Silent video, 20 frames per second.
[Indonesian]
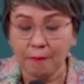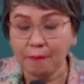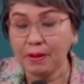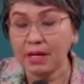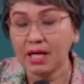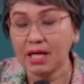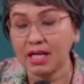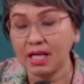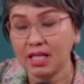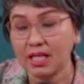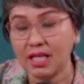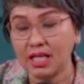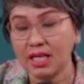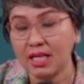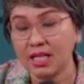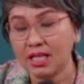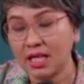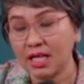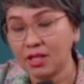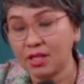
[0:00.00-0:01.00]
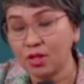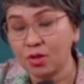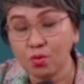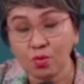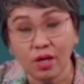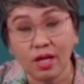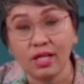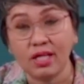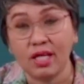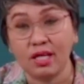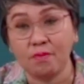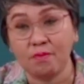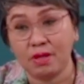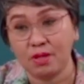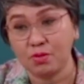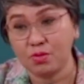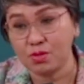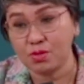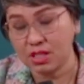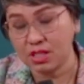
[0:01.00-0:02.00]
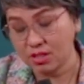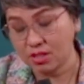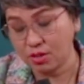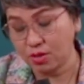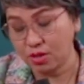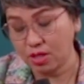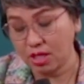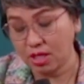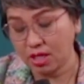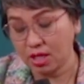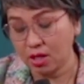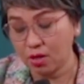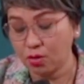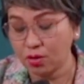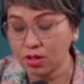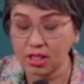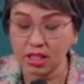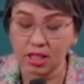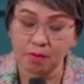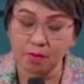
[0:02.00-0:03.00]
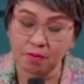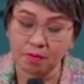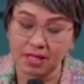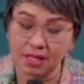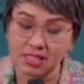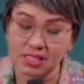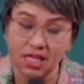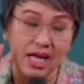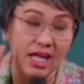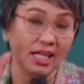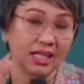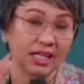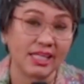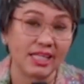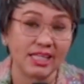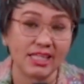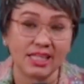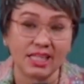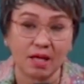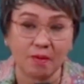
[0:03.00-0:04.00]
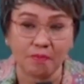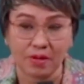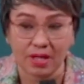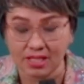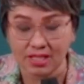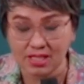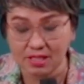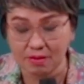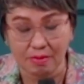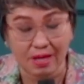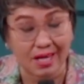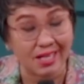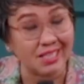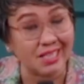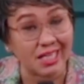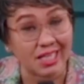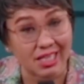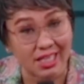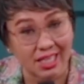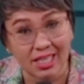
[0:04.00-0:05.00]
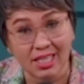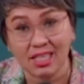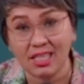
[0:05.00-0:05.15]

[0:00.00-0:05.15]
Apakah yang diinginkan Tuhan dari manusia, saudara? Kalau kita membaca Alkitab yang sebanyak